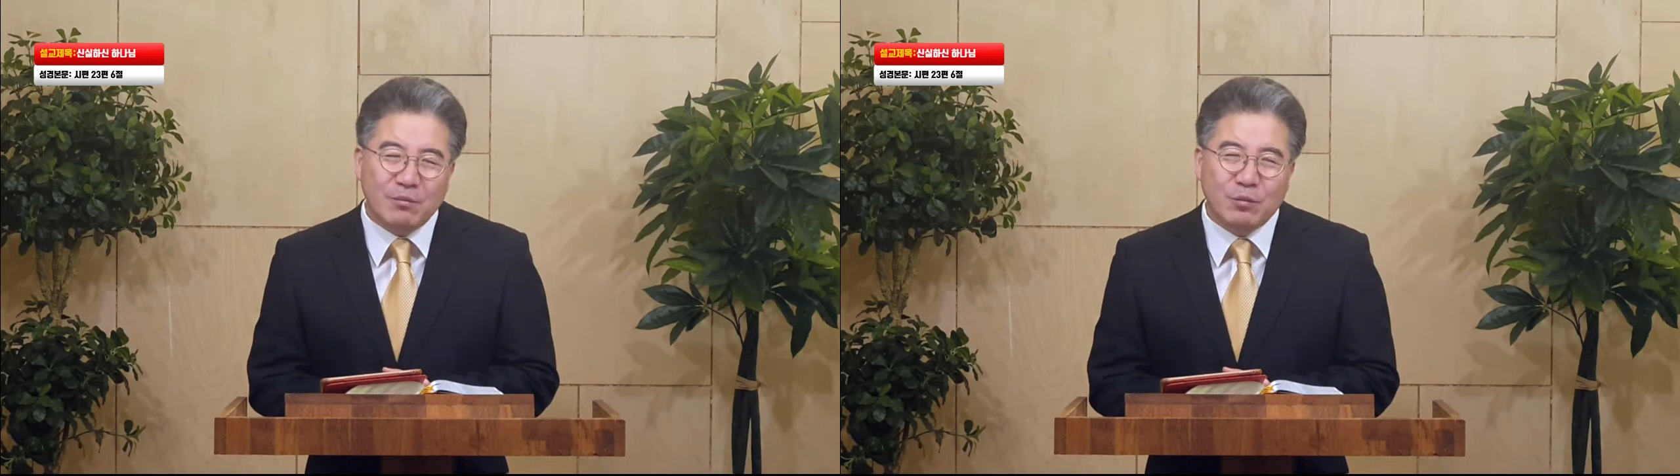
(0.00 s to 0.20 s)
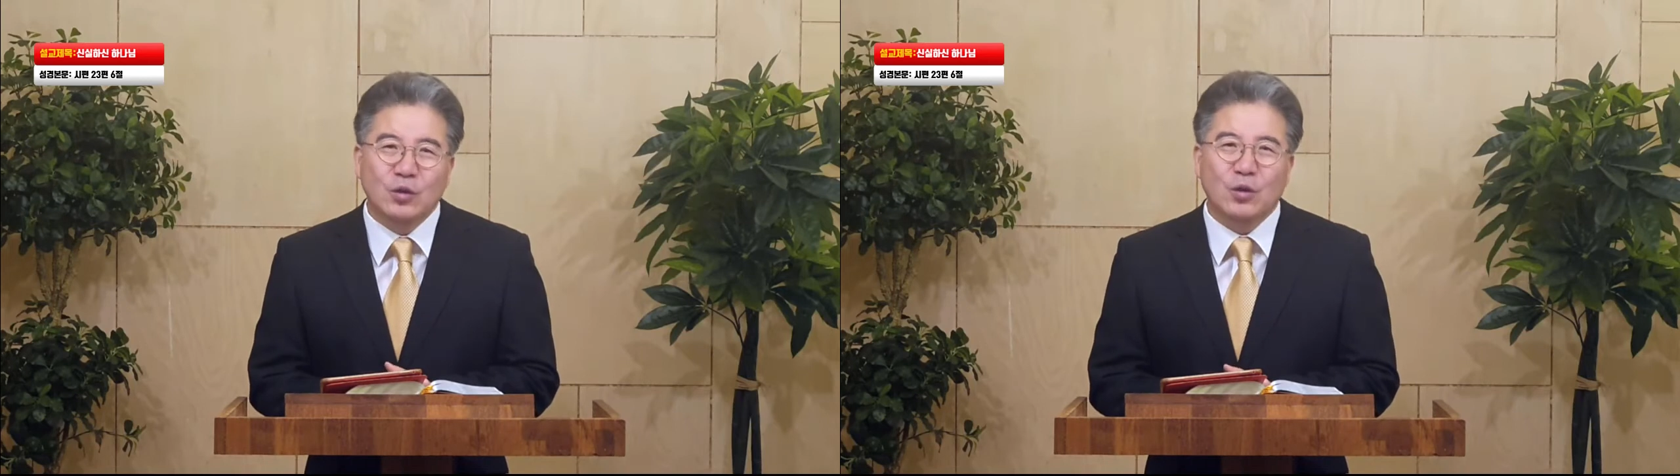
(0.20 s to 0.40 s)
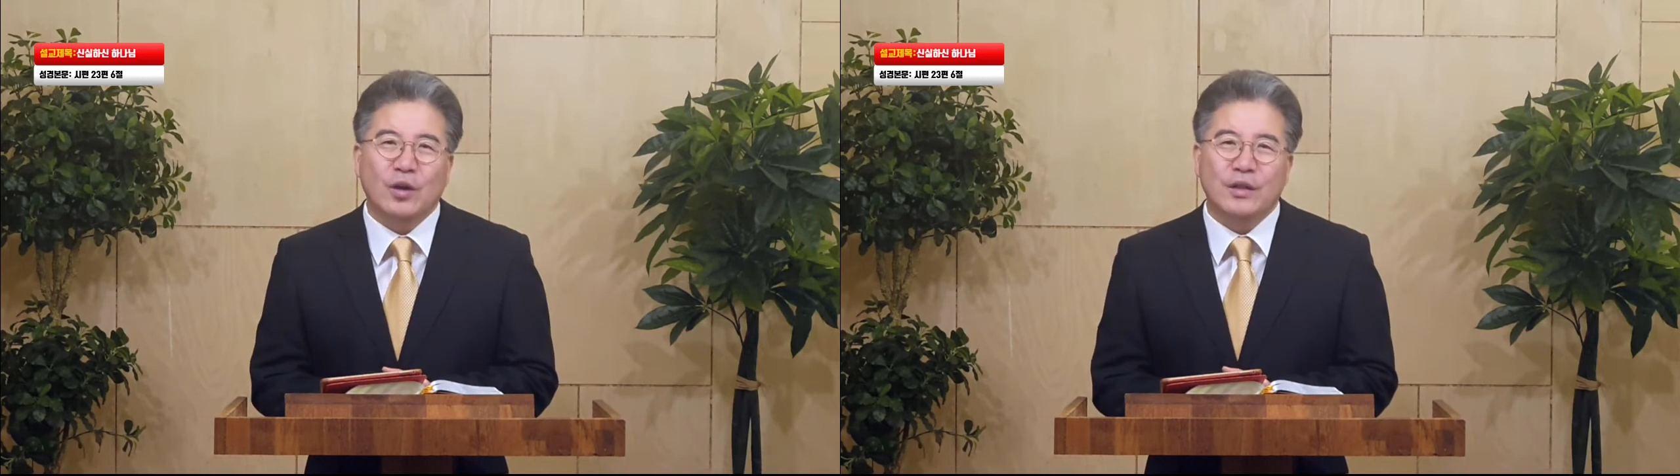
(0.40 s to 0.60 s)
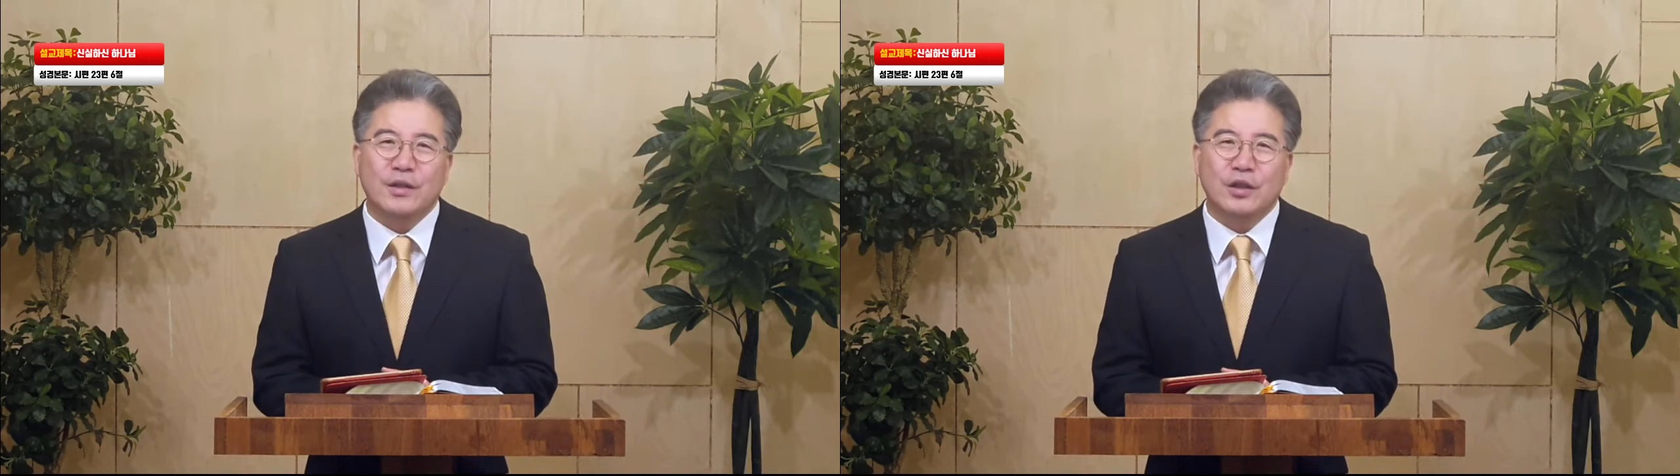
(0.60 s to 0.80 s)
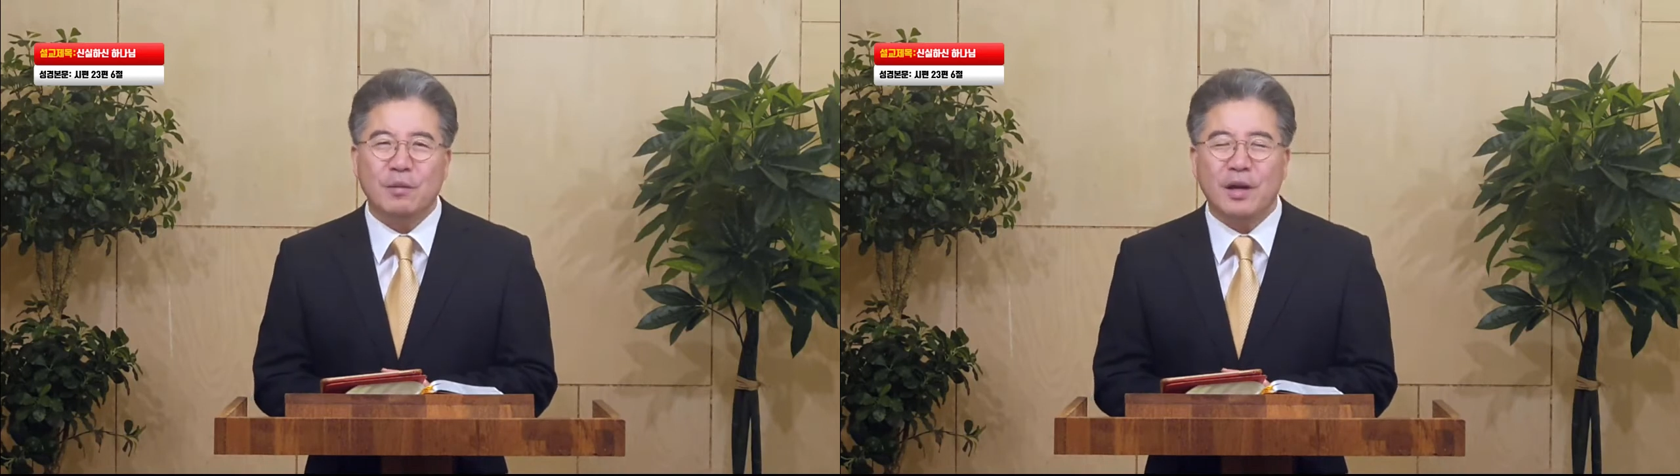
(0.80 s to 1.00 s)
한 분도
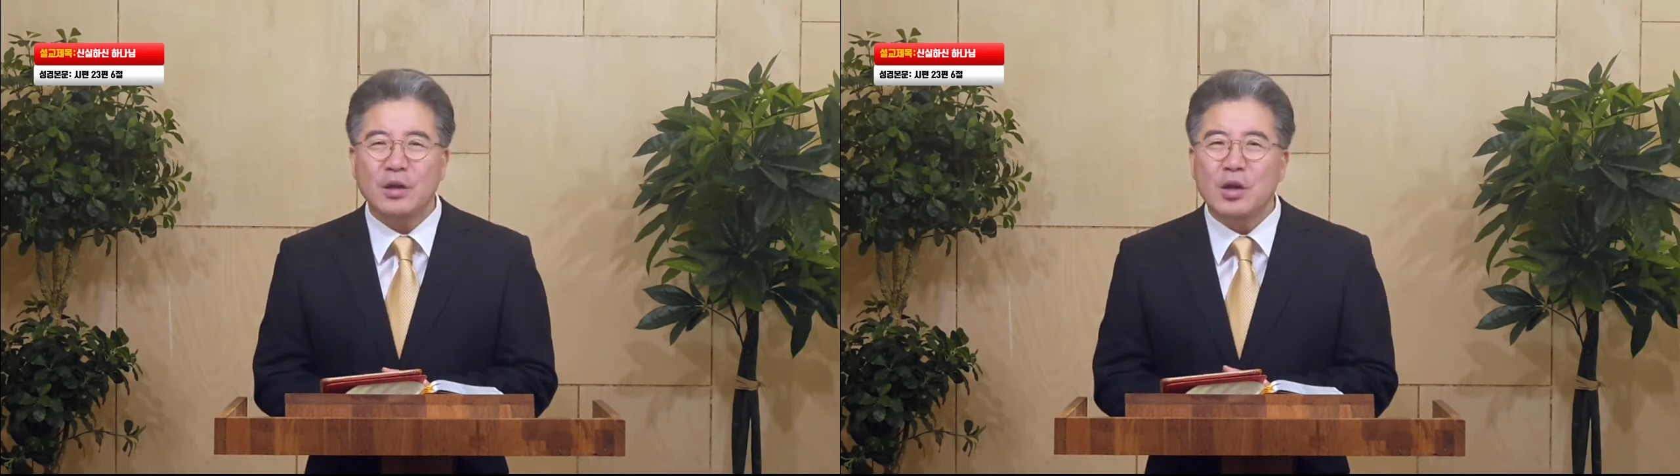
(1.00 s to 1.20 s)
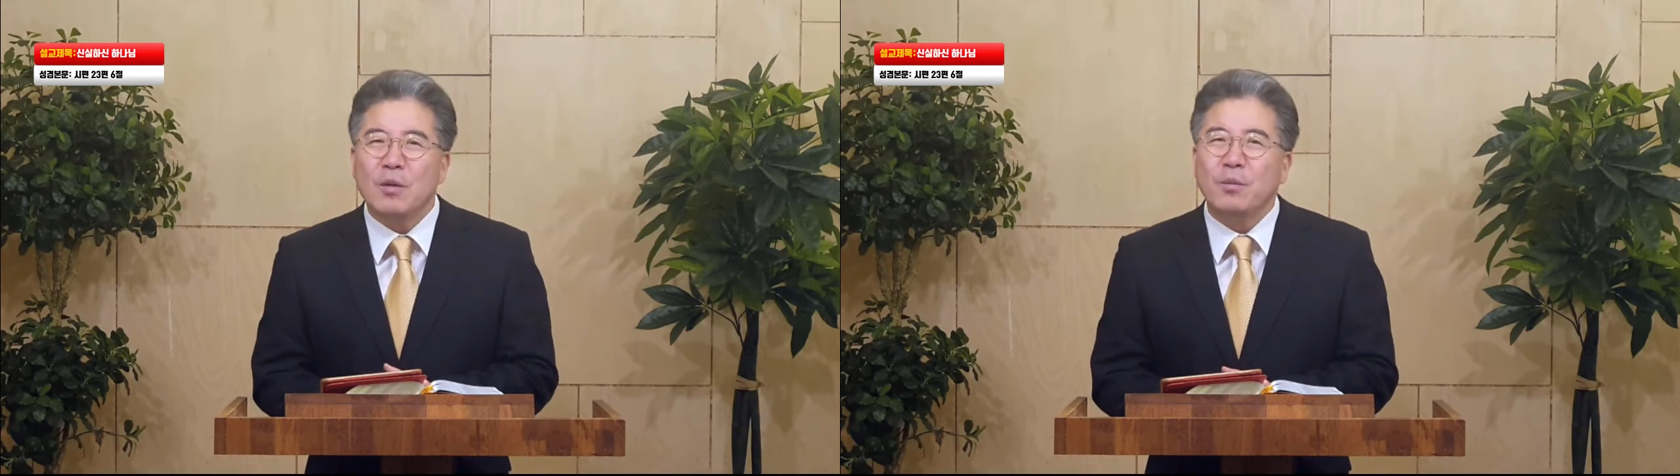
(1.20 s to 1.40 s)
계시지만